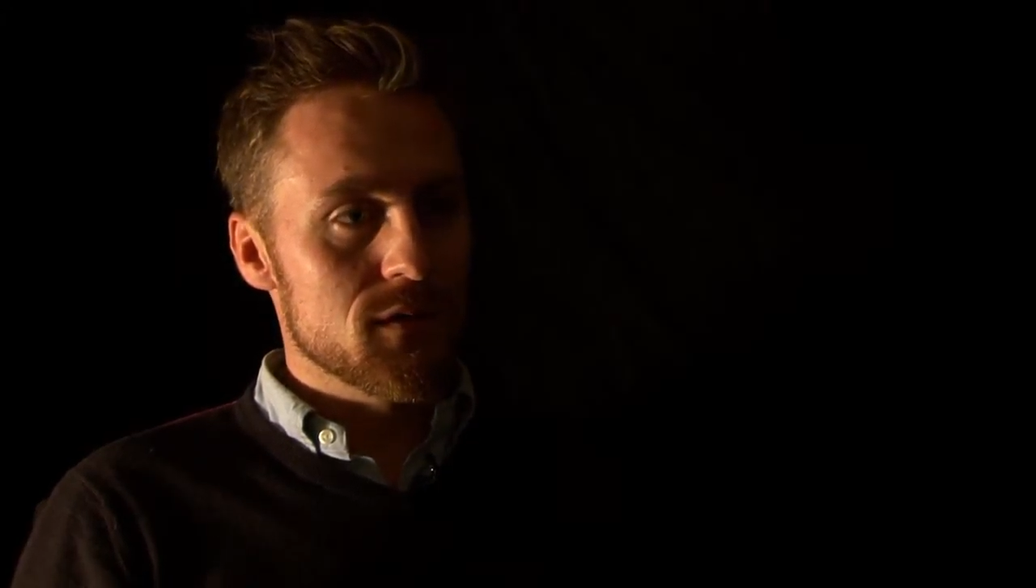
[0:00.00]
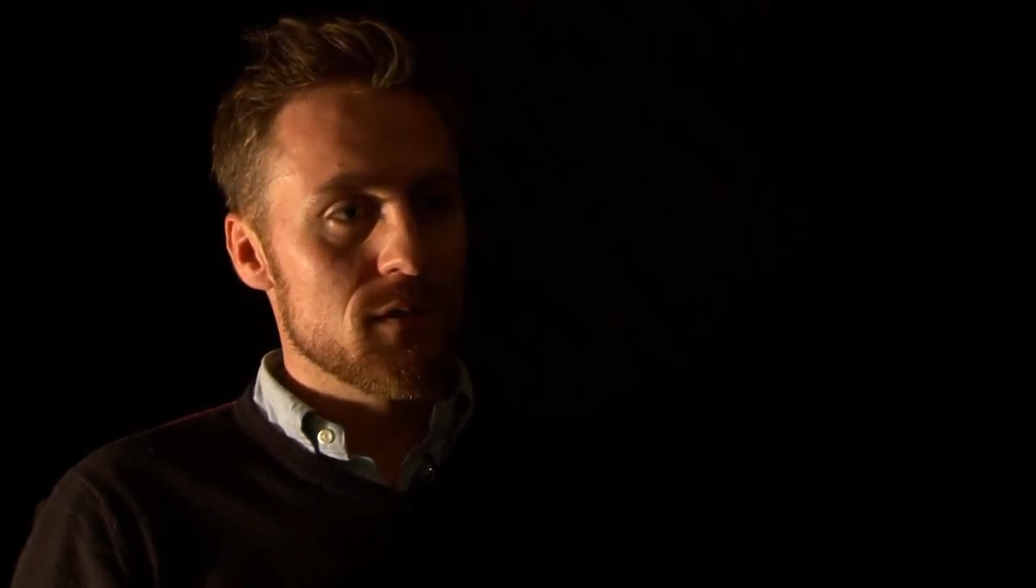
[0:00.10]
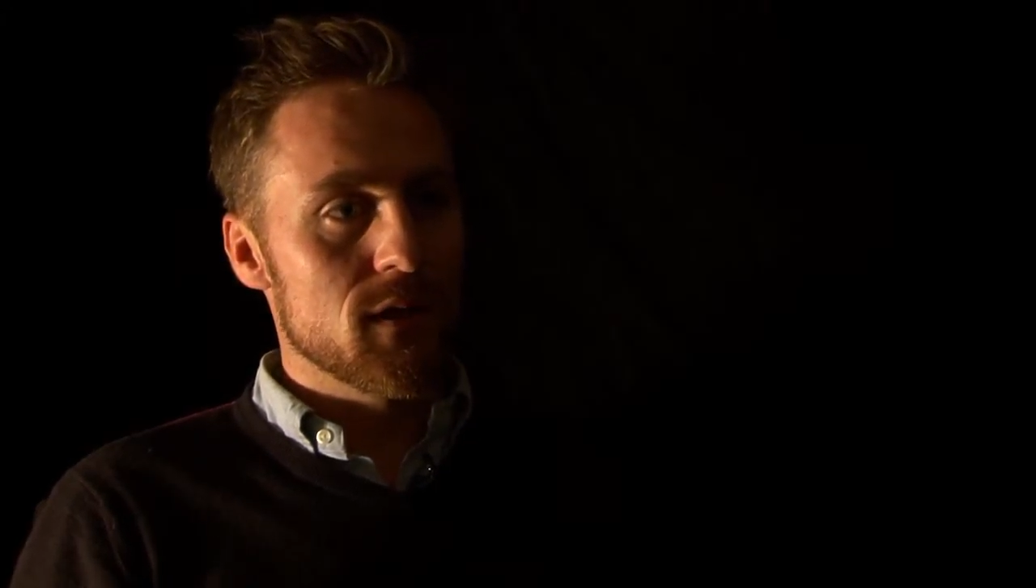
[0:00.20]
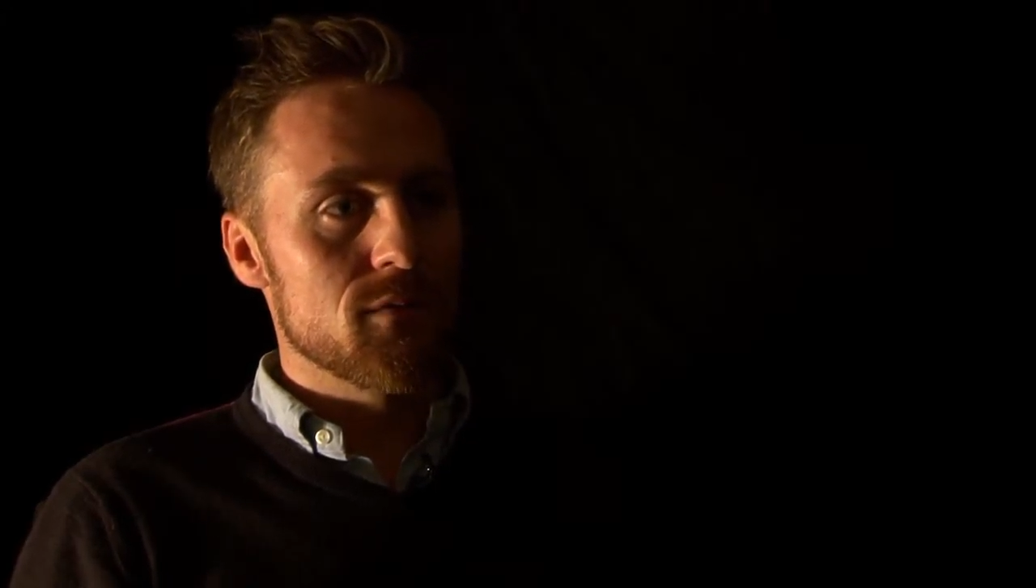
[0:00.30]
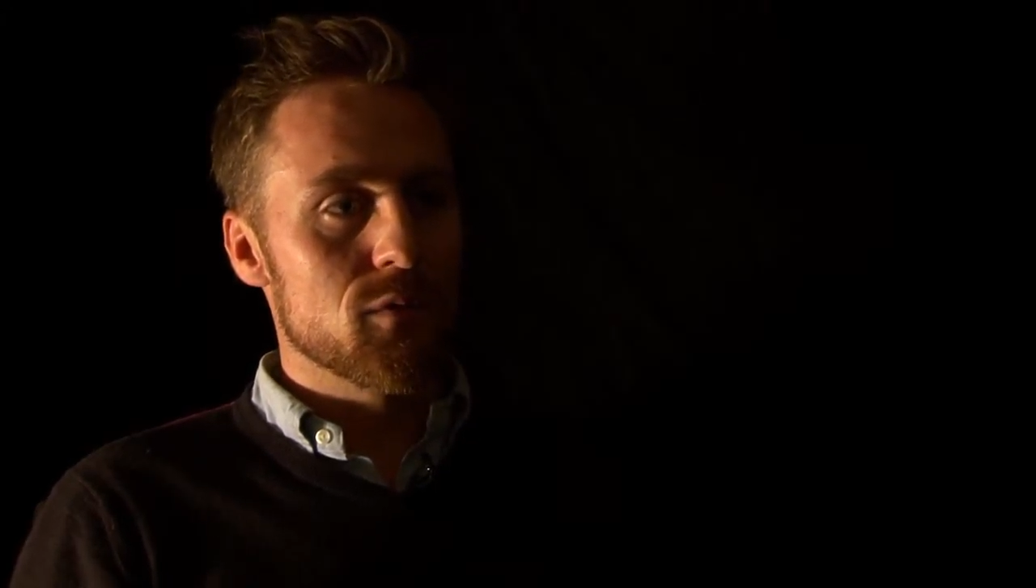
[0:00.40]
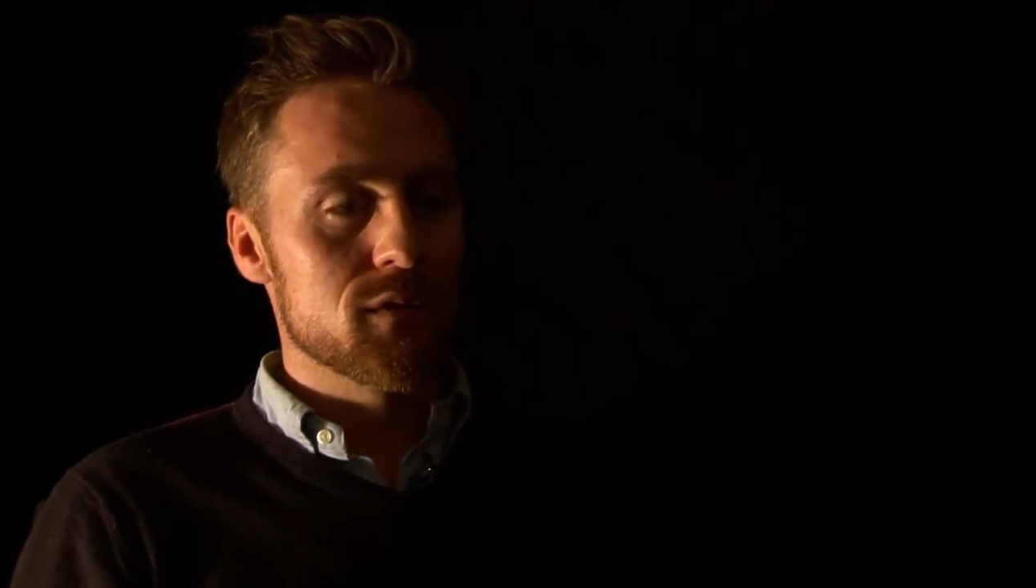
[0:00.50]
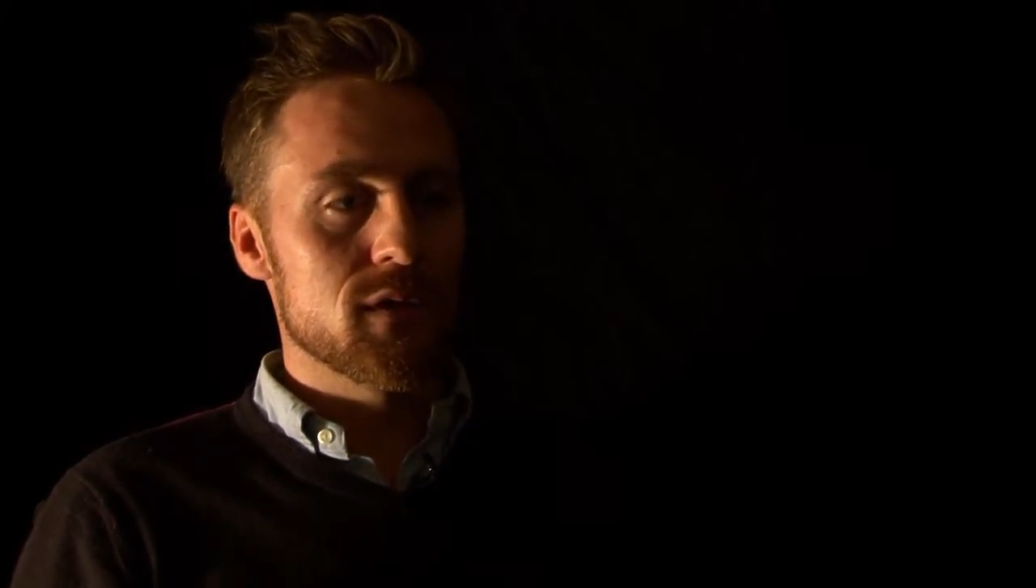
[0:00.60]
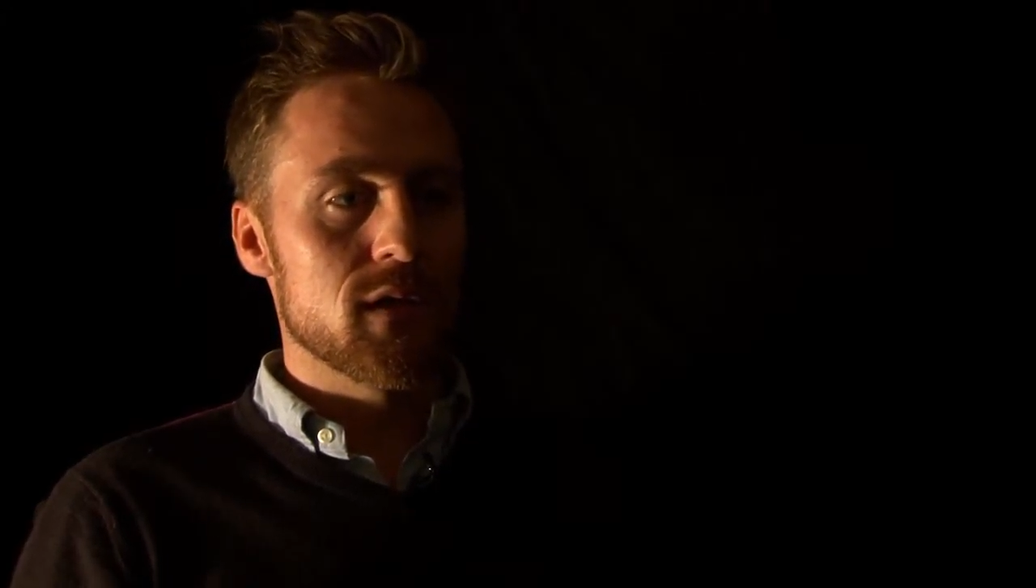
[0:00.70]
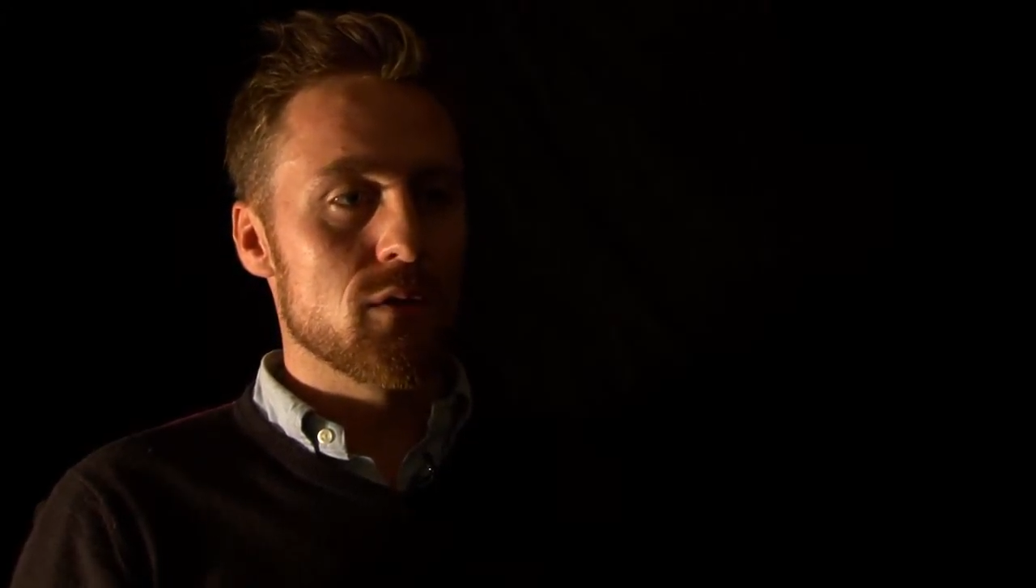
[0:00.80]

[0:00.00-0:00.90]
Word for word: dass wir den Futsal den